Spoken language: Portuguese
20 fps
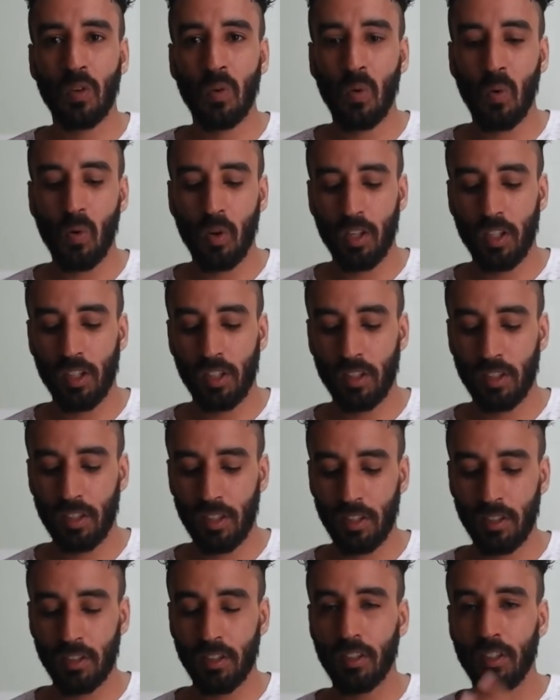
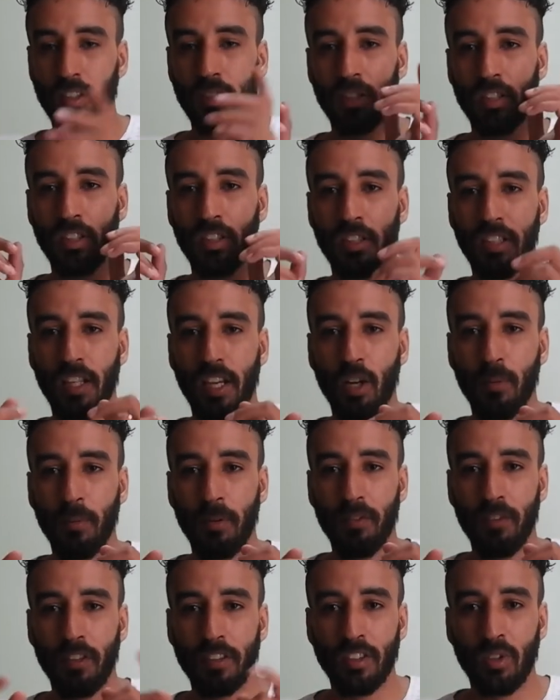Coringa e Era
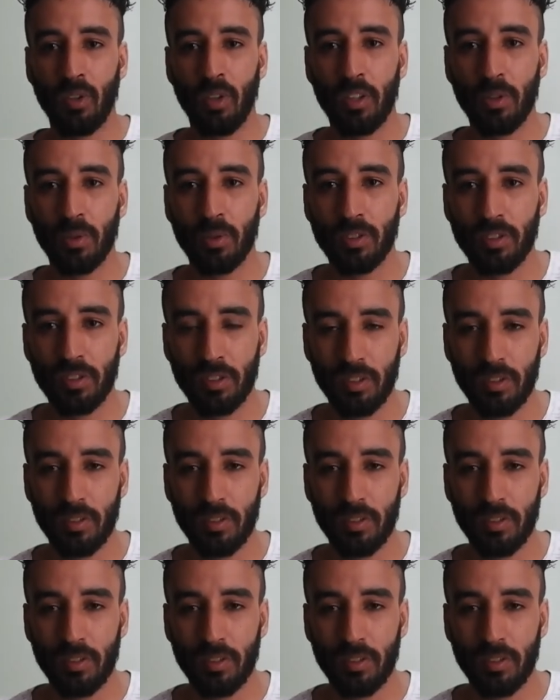uma vez em Hollywood.